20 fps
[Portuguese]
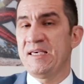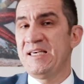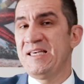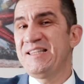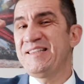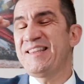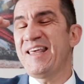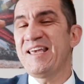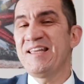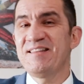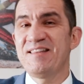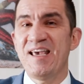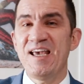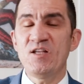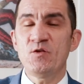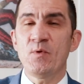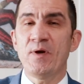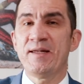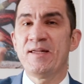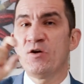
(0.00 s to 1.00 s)

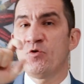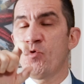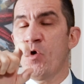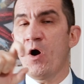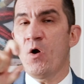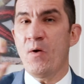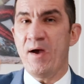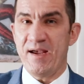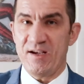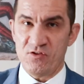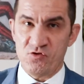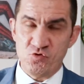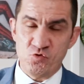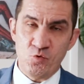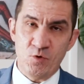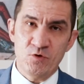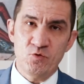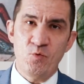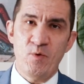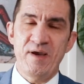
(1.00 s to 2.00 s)
Entendendo ali qual é a
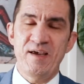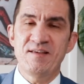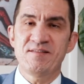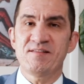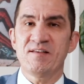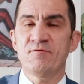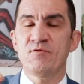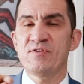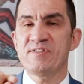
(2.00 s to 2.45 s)
sua doença,